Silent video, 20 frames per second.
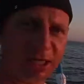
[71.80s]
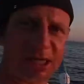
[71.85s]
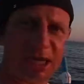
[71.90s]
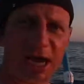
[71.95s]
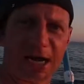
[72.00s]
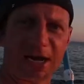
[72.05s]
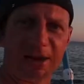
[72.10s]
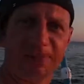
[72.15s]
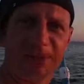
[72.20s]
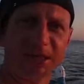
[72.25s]
И
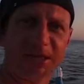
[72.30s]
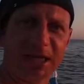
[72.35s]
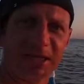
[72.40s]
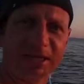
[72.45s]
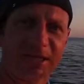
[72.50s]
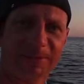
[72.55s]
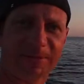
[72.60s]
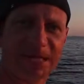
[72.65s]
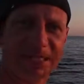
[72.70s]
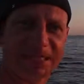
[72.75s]
я,
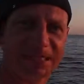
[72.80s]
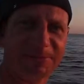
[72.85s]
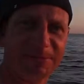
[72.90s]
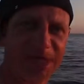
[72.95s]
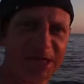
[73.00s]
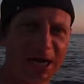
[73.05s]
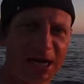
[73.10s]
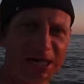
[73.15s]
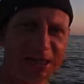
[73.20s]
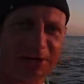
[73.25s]
комментатор Максим
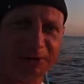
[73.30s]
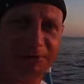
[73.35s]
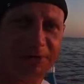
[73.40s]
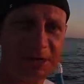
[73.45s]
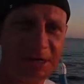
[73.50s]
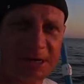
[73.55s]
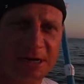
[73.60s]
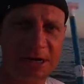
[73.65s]
Михайлов,